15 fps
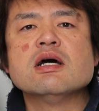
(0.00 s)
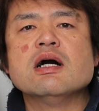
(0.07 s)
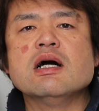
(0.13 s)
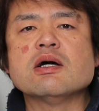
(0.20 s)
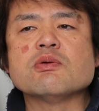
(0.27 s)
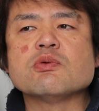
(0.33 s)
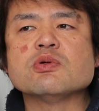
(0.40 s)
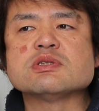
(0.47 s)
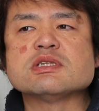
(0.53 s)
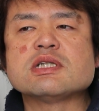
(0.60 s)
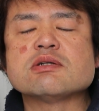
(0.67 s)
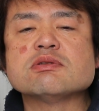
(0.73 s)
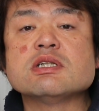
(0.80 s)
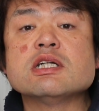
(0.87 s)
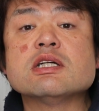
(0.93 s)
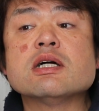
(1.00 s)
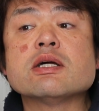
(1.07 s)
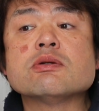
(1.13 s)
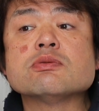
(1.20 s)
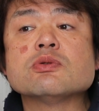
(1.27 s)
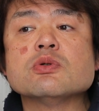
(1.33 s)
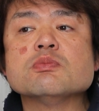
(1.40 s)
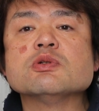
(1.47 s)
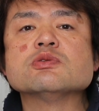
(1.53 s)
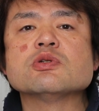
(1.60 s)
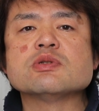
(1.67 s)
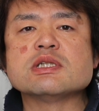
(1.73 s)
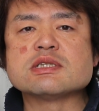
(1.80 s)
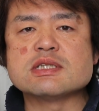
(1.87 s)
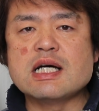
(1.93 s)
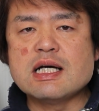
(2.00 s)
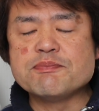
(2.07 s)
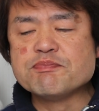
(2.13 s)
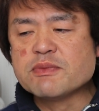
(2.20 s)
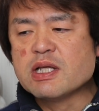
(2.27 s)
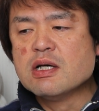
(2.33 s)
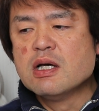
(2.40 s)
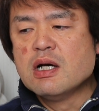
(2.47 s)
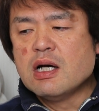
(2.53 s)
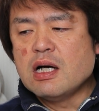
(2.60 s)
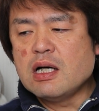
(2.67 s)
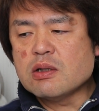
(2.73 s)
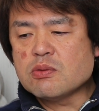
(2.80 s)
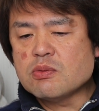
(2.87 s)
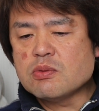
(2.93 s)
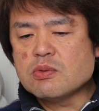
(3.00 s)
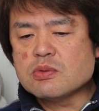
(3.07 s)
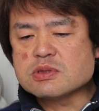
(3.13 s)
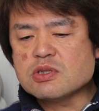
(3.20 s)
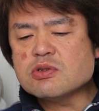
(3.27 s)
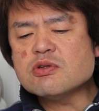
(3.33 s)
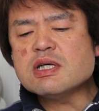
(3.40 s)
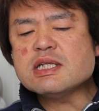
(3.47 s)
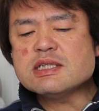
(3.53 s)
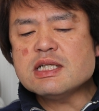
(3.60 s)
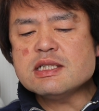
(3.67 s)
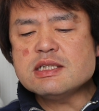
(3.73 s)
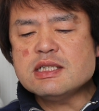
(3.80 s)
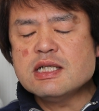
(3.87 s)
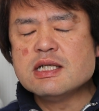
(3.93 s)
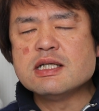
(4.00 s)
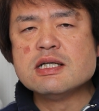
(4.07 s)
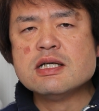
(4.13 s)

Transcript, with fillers: あのご自宅にいられると思うのですがあのその間に